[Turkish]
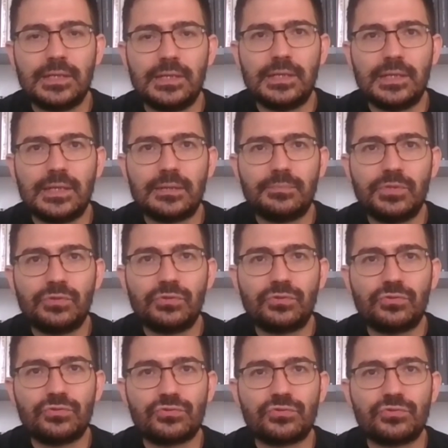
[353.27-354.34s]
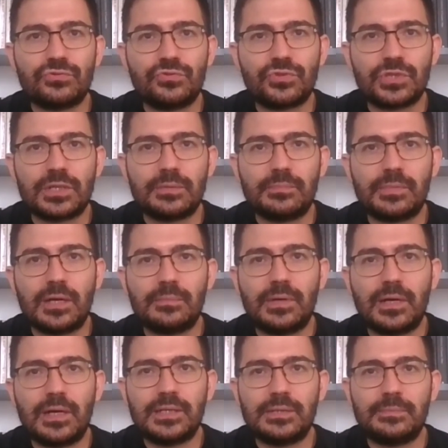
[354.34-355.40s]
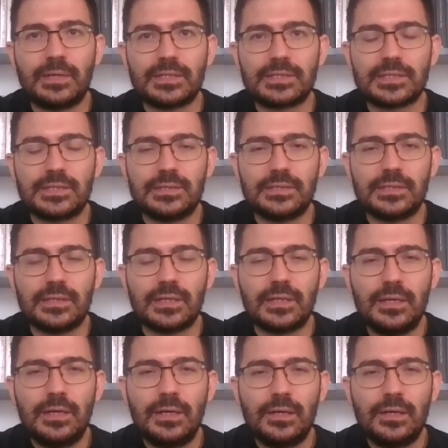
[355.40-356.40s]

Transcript: eliyle 1913'te Babali baskınıyla